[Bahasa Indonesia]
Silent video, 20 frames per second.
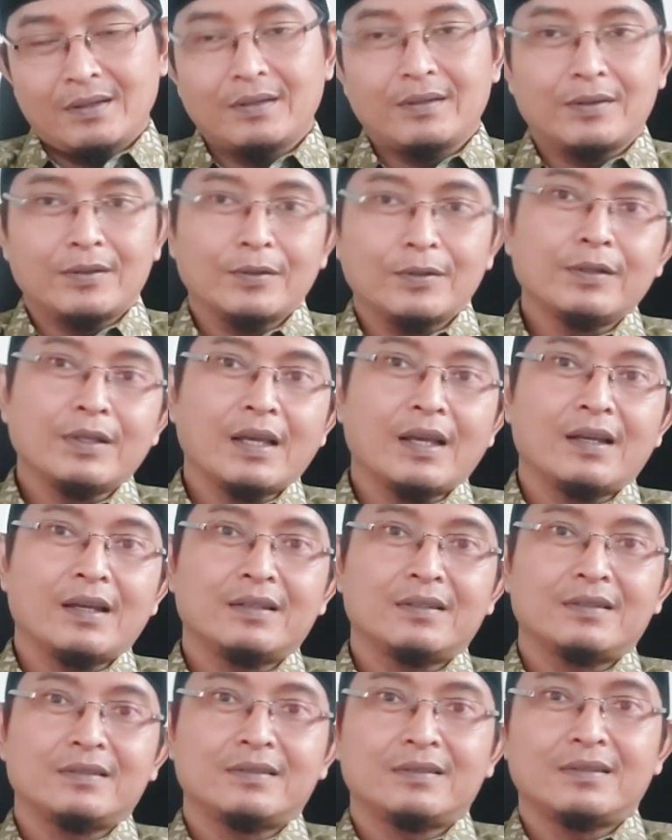itu ya
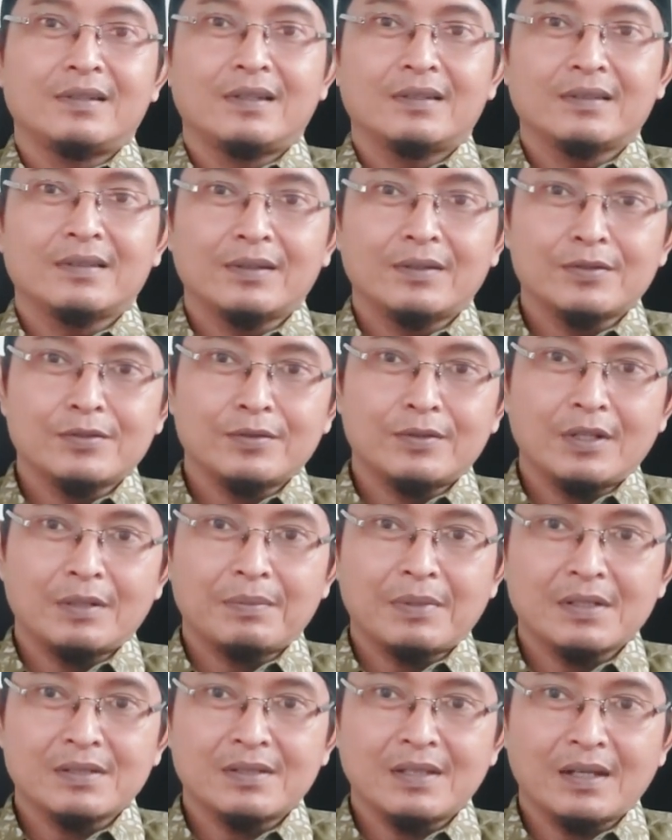tentu
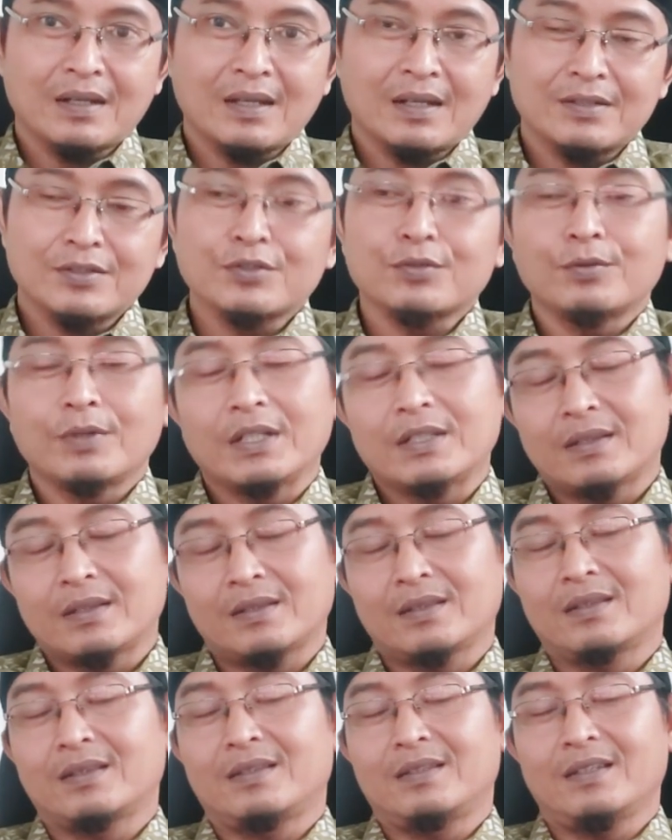sudah pasti akan sulit
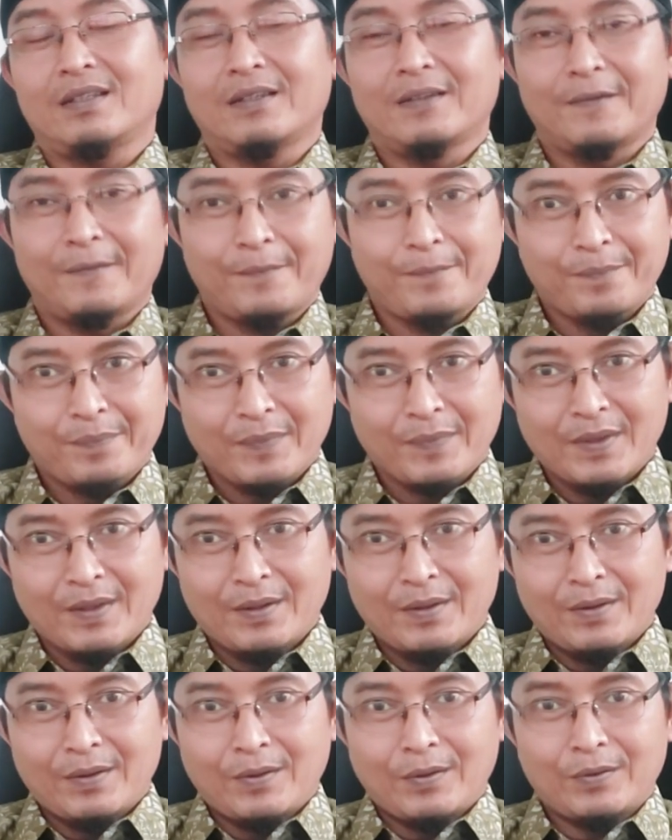ya
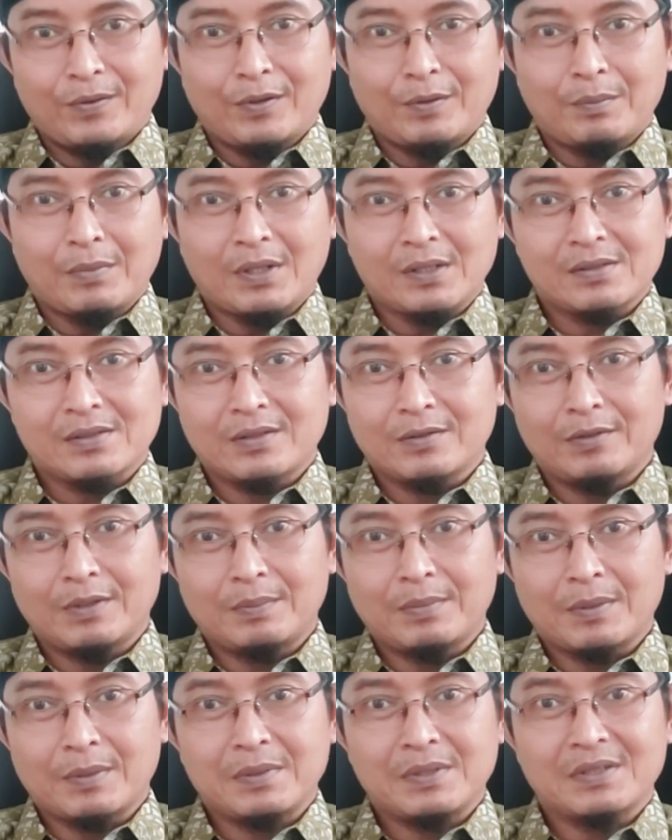untuk
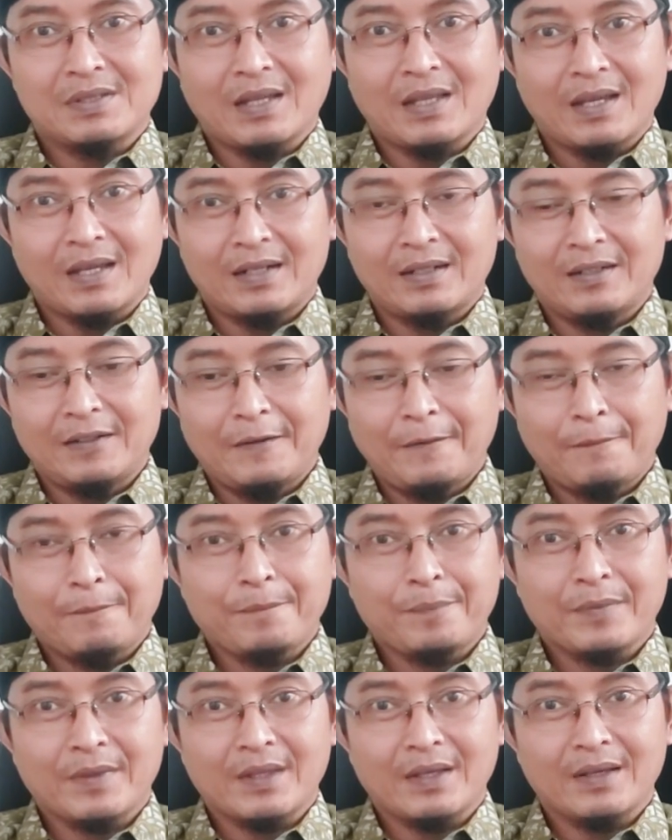merestui perpisahan
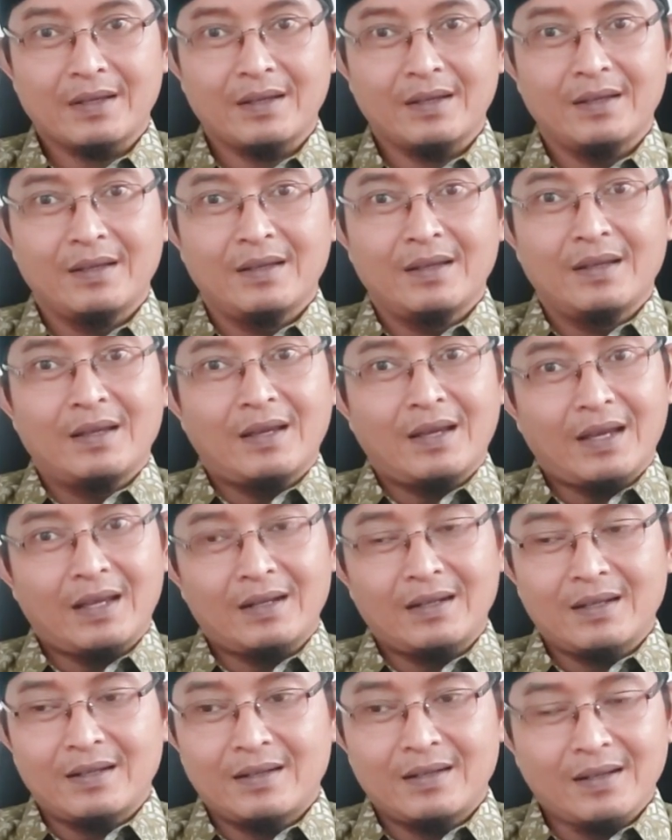ya,
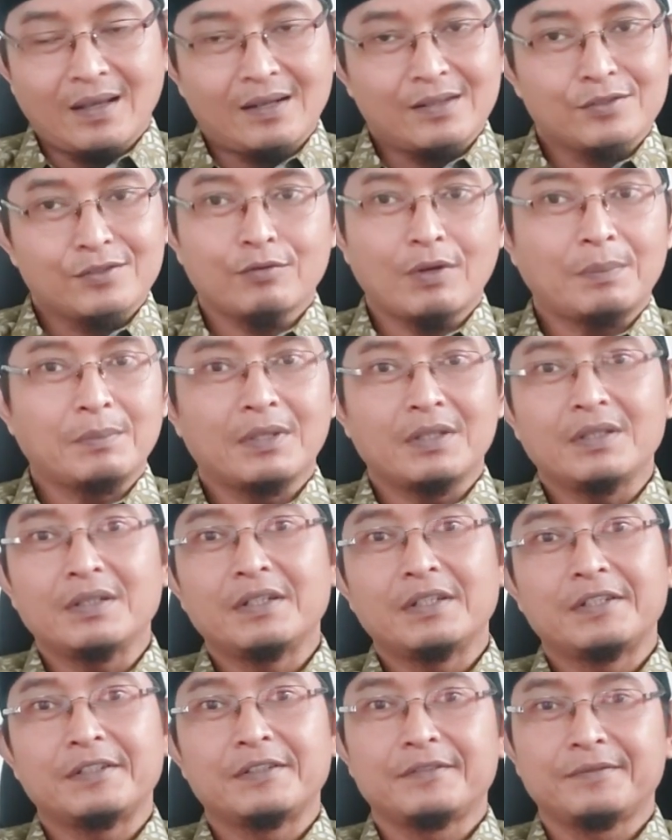Anda dengan suami
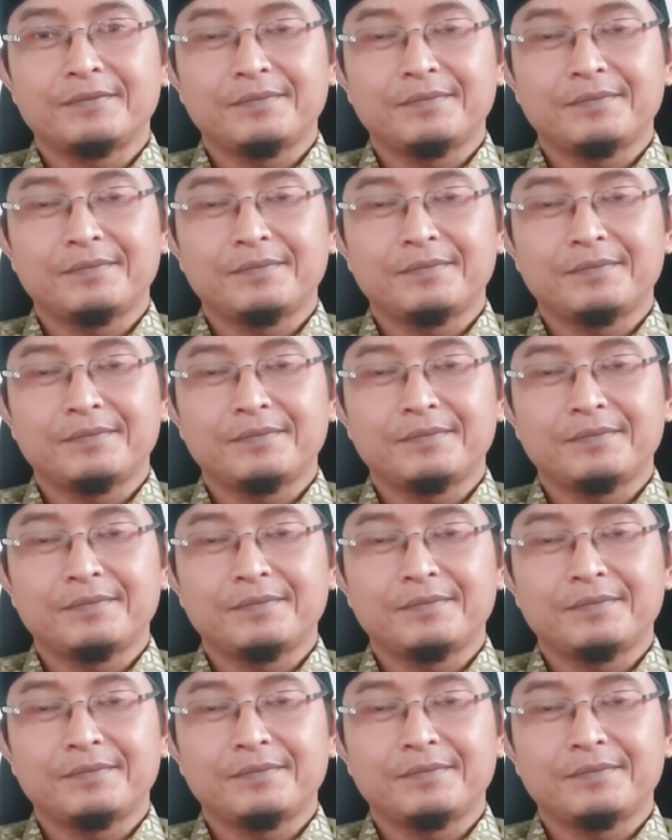ini.